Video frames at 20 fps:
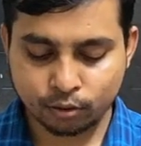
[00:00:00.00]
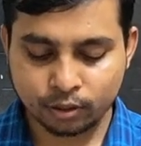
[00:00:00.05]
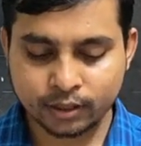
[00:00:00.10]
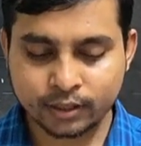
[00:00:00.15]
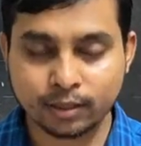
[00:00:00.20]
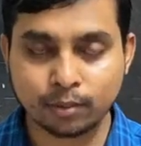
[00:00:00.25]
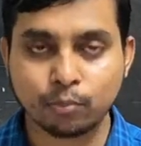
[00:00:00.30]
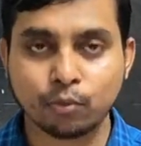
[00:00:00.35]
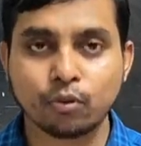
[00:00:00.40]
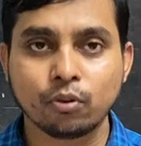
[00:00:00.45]

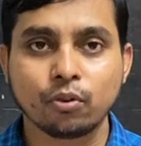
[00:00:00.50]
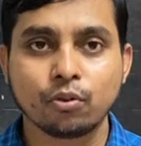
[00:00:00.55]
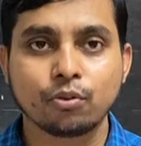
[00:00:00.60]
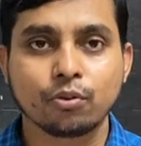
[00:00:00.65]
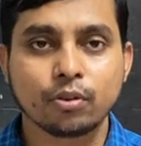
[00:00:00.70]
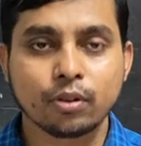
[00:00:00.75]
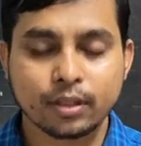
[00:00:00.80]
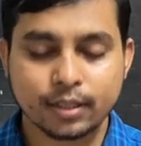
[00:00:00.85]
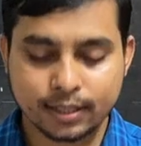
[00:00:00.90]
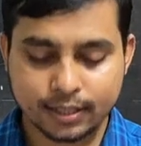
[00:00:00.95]
চলে যাব
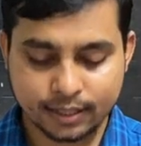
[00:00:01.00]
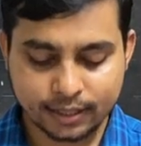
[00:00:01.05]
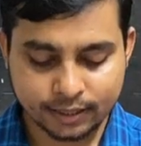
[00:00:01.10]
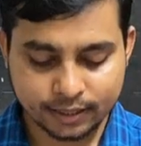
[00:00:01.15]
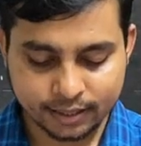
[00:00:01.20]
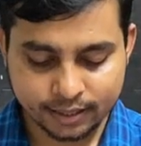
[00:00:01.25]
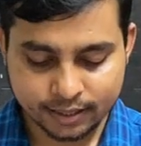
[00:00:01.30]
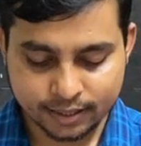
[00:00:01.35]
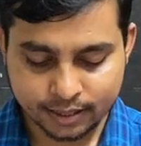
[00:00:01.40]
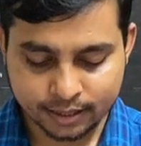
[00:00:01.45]

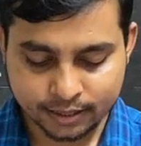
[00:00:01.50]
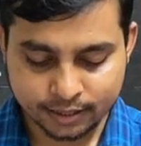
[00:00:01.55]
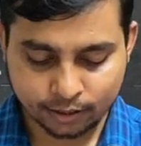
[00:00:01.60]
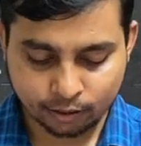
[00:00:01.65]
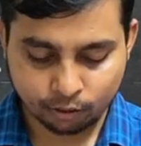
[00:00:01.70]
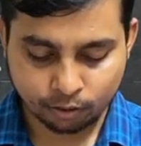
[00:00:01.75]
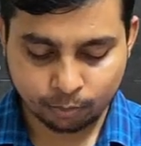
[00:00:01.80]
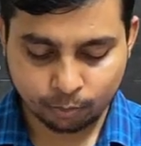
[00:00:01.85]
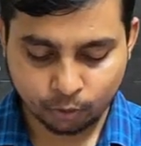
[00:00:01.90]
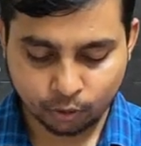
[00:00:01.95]
সেটিংসে
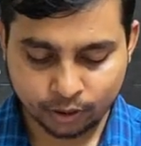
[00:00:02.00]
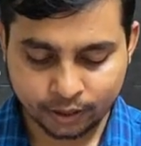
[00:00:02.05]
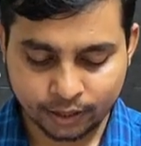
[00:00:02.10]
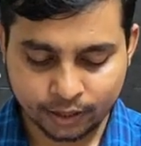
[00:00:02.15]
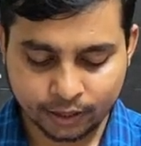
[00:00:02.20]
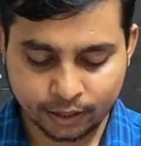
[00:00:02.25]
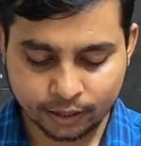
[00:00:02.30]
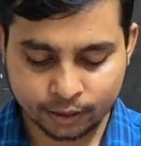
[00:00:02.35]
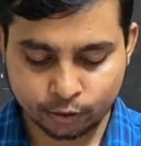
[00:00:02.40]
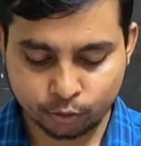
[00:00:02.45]
যাওয়ার পরে
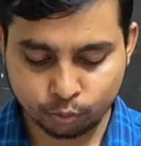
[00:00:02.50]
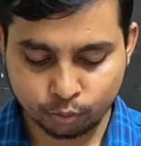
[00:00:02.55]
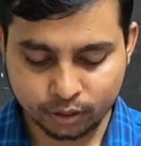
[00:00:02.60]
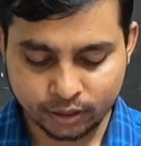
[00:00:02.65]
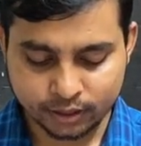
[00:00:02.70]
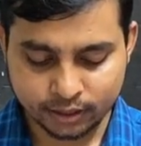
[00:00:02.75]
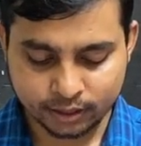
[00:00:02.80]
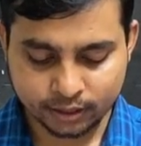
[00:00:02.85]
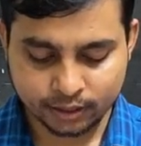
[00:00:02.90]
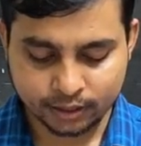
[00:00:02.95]
একটু
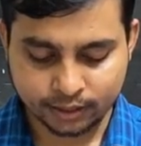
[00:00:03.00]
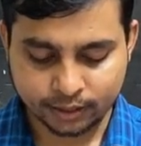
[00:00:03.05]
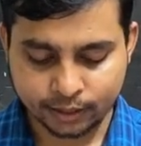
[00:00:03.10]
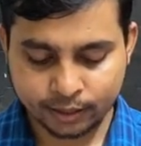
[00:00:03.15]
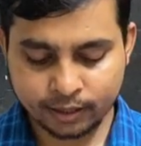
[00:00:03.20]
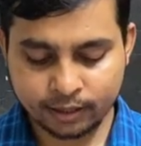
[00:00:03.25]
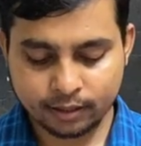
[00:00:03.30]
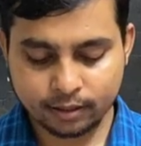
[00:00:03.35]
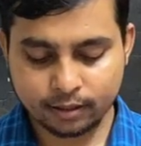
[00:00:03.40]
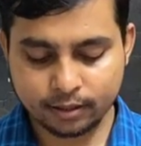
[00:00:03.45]
নিচের দিকে